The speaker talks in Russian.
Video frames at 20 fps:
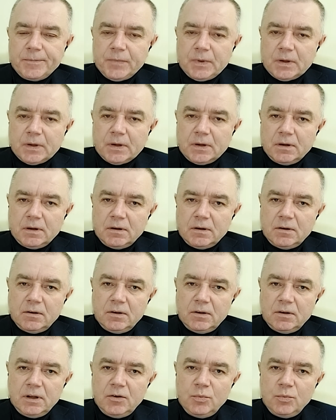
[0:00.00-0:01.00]

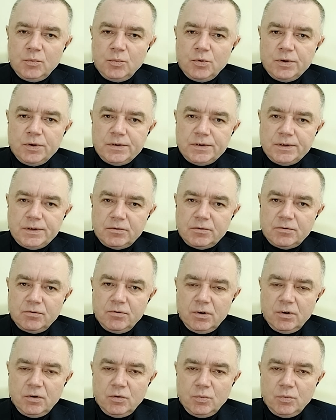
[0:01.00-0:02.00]
Э, на любой
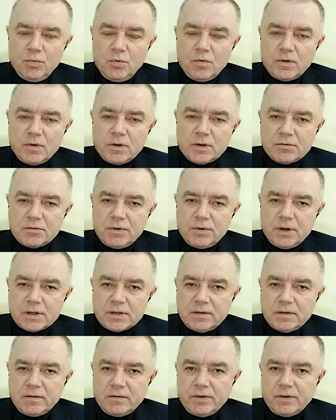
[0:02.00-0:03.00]
территории любого
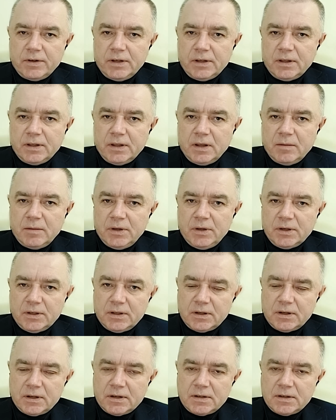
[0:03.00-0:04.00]
государства военные
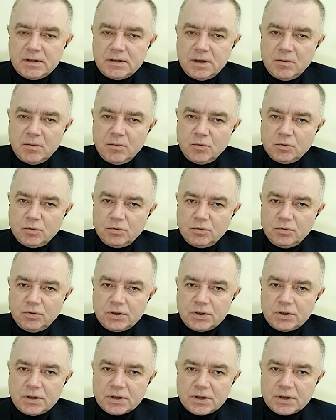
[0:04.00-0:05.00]
объекты российские могут
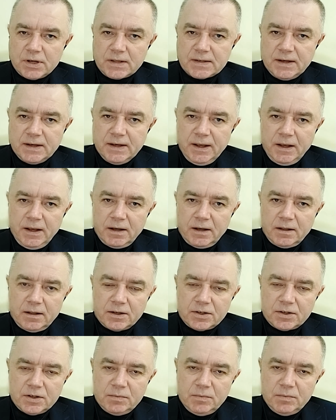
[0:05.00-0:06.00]
уничтожаться
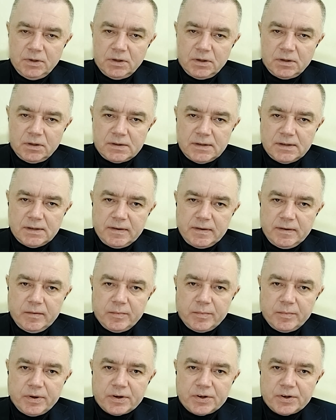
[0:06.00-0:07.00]
нашими
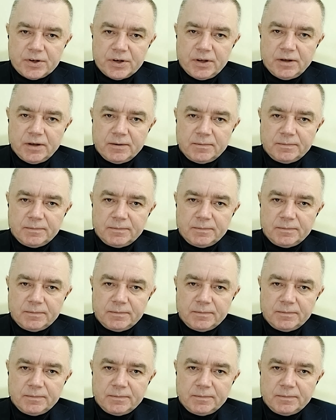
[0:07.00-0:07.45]
средствами поражения.